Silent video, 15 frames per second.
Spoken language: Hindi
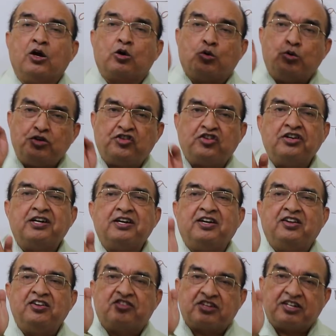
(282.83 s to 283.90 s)
कुछ
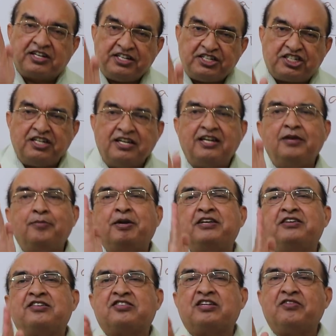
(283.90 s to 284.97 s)
डिस्क्रिशनरी
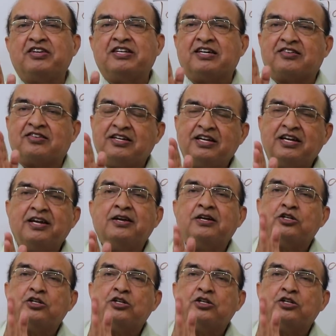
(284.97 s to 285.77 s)
मेजर्स की वजह से